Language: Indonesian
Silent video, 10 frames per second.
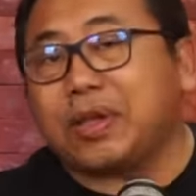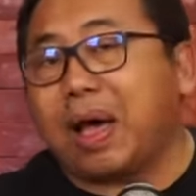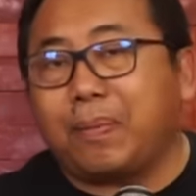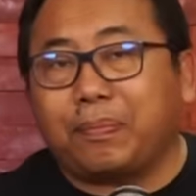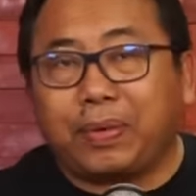
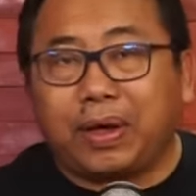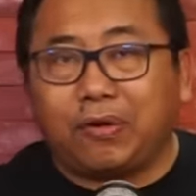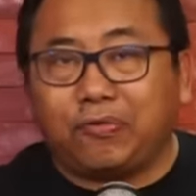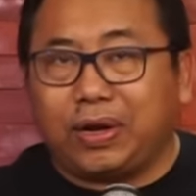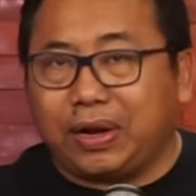
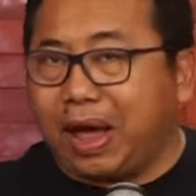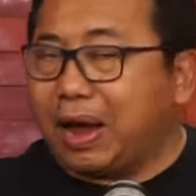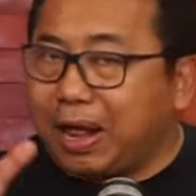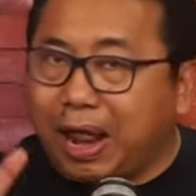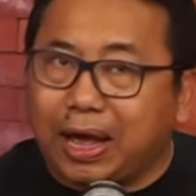sampai fitnah
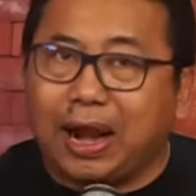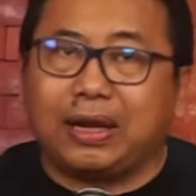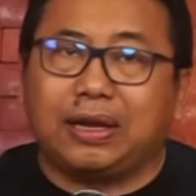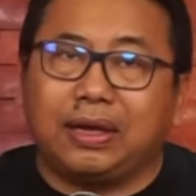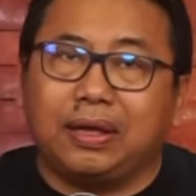
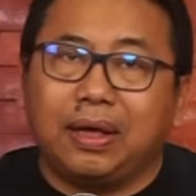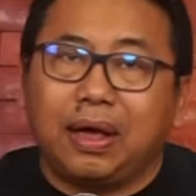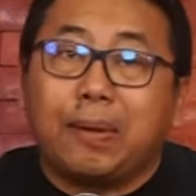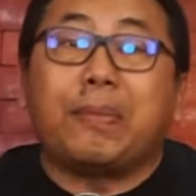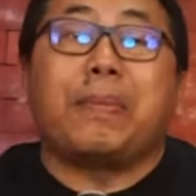akal-akalan ini
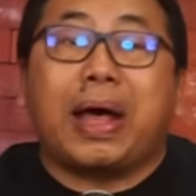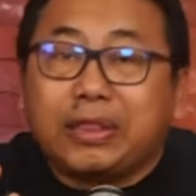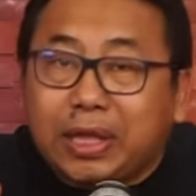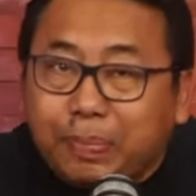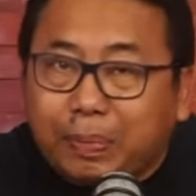
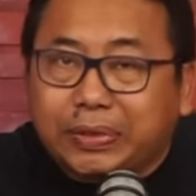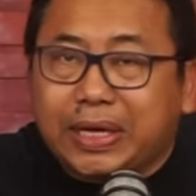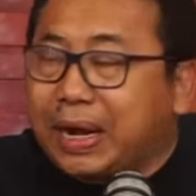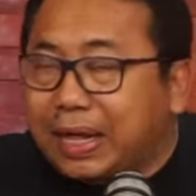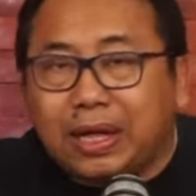memantik
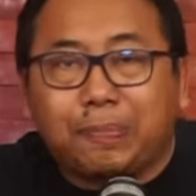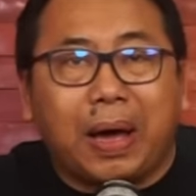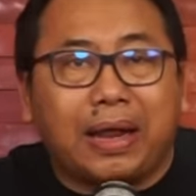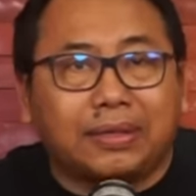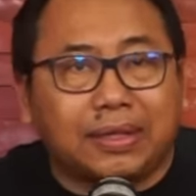perpecahan antar
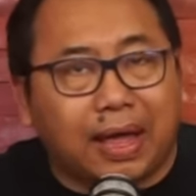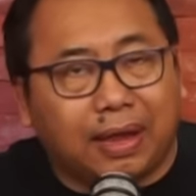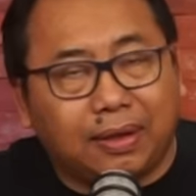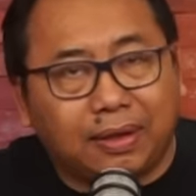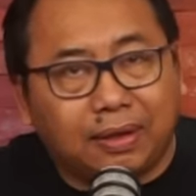
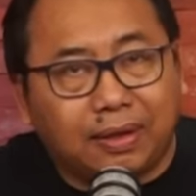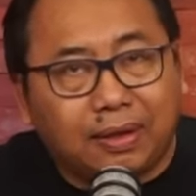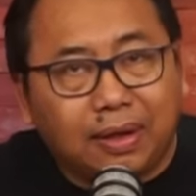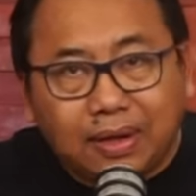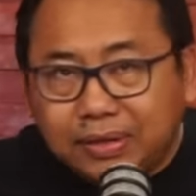partai.
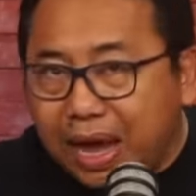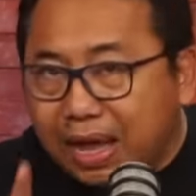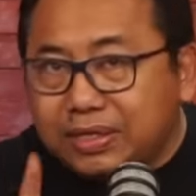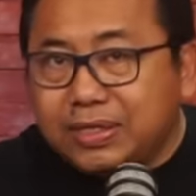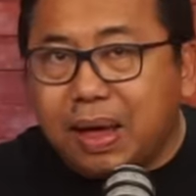
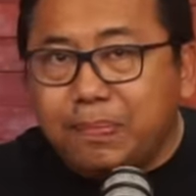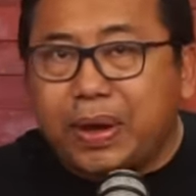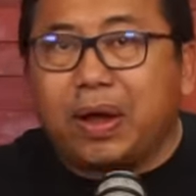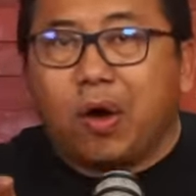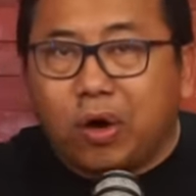Jangan
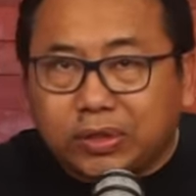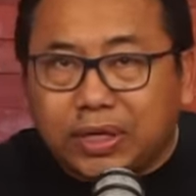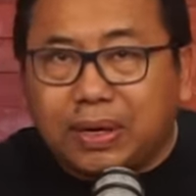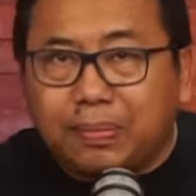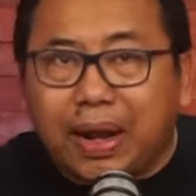sampai hoax
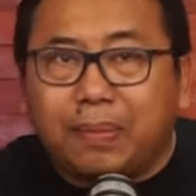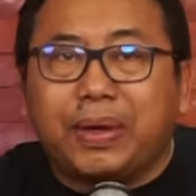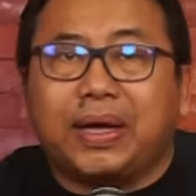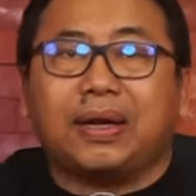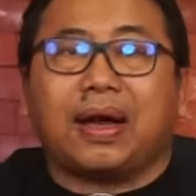ini malah
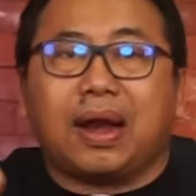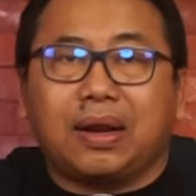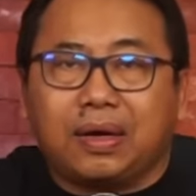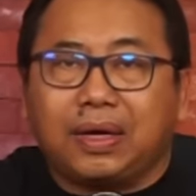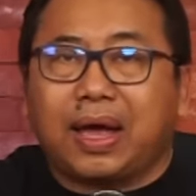bikin
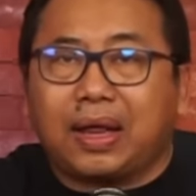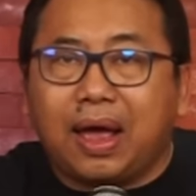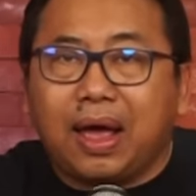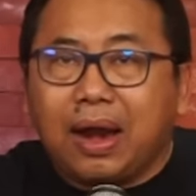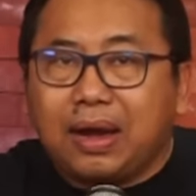kader di
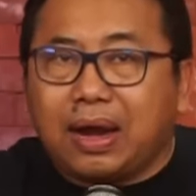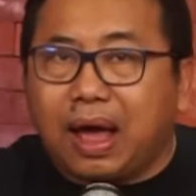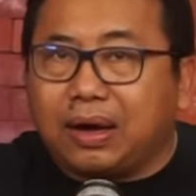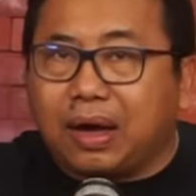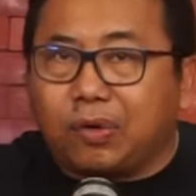daerah dan
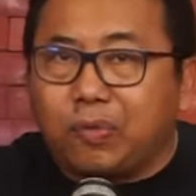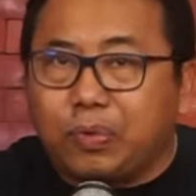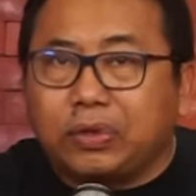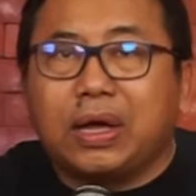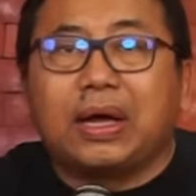akar
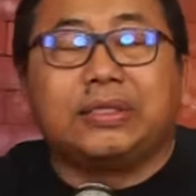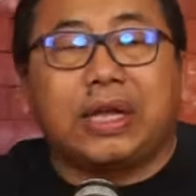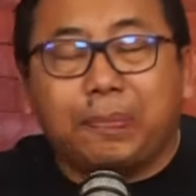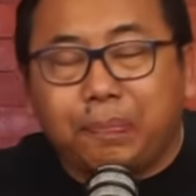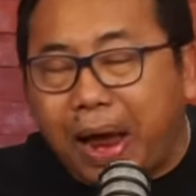rumput
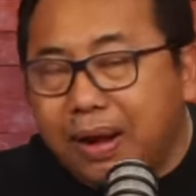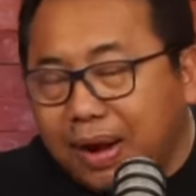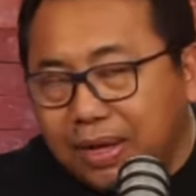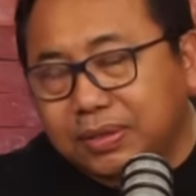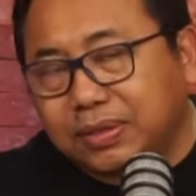jadi
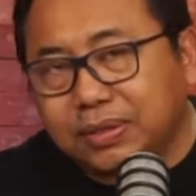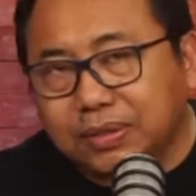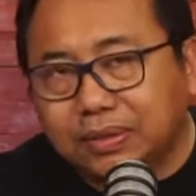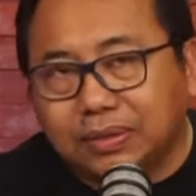panas.